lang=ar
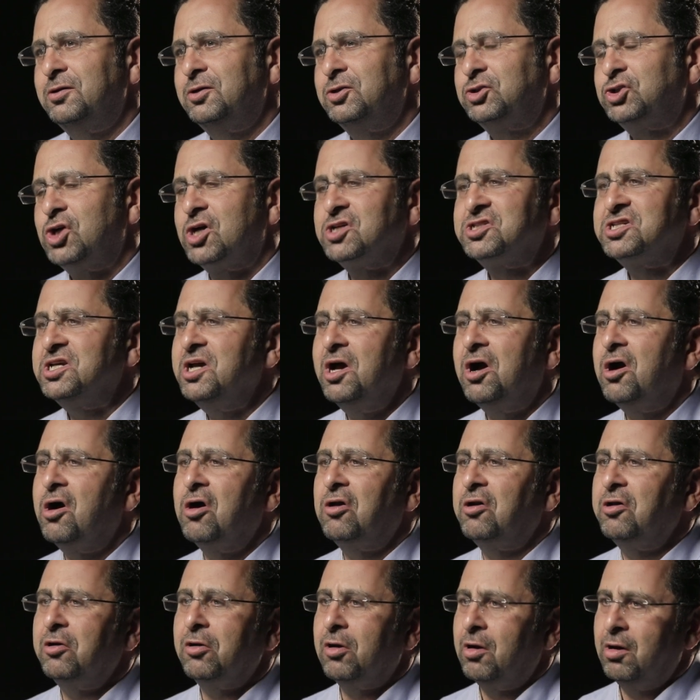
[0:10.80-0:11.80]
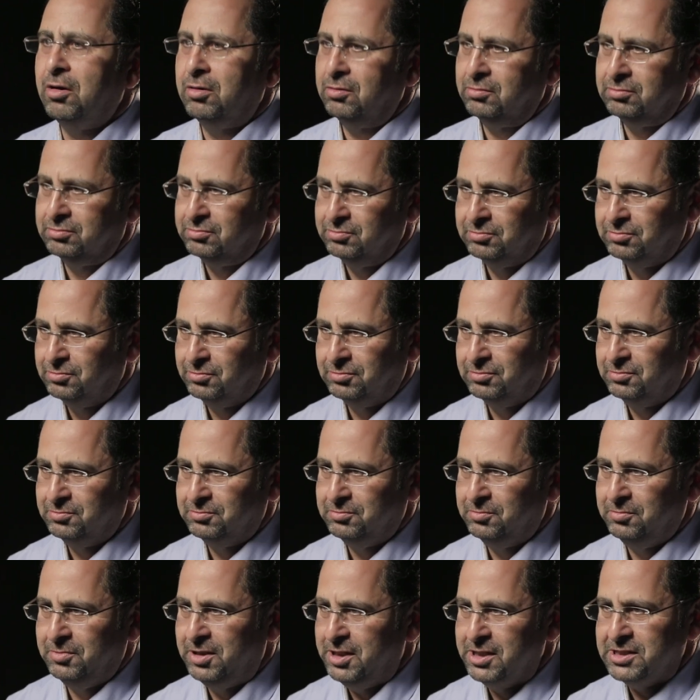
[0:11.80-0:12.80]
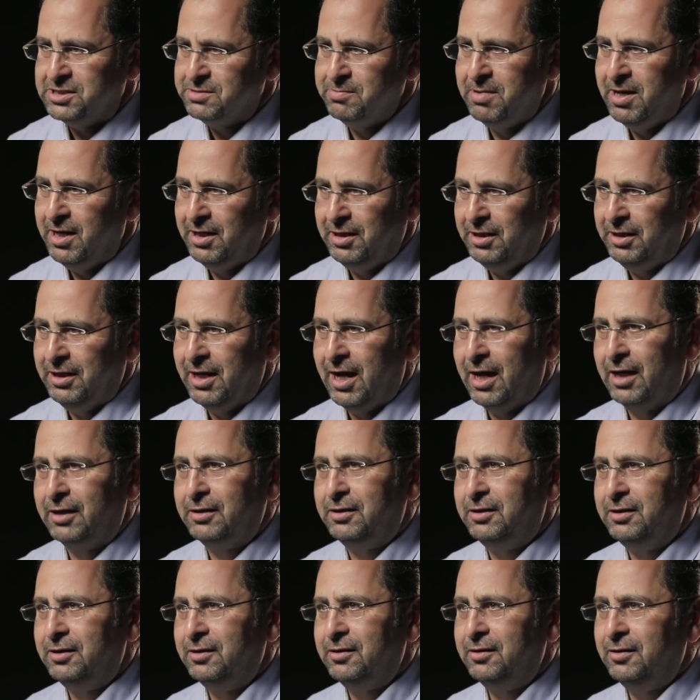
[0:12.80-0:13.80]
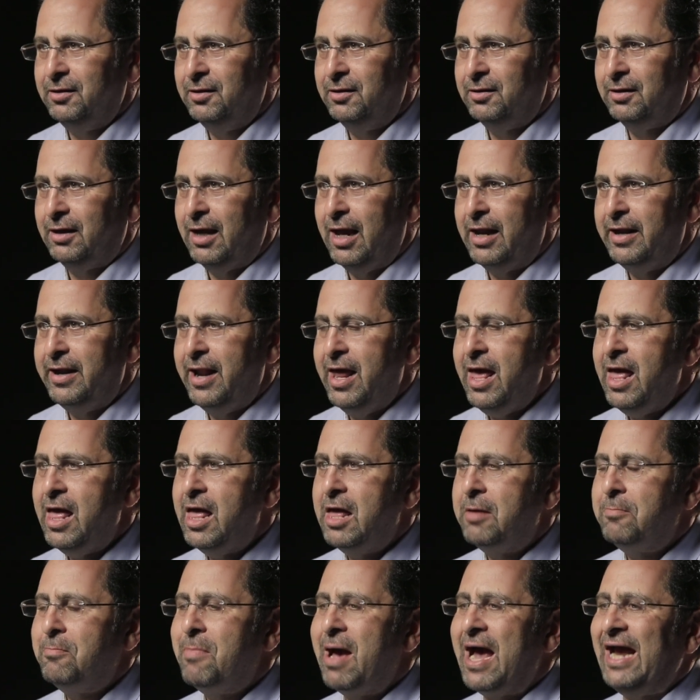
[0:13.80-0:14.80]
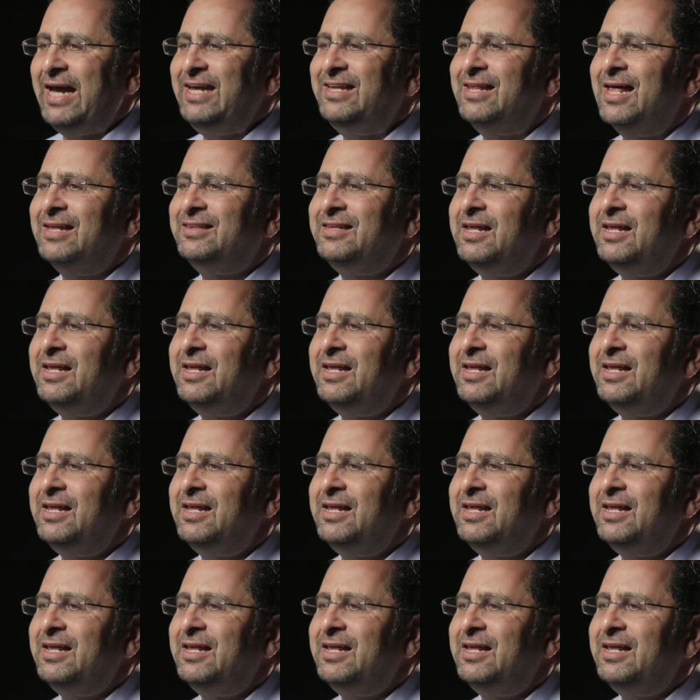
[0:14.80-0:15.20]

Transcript: شخصيه خارقه بالنسبه لي يعني كانها بعيده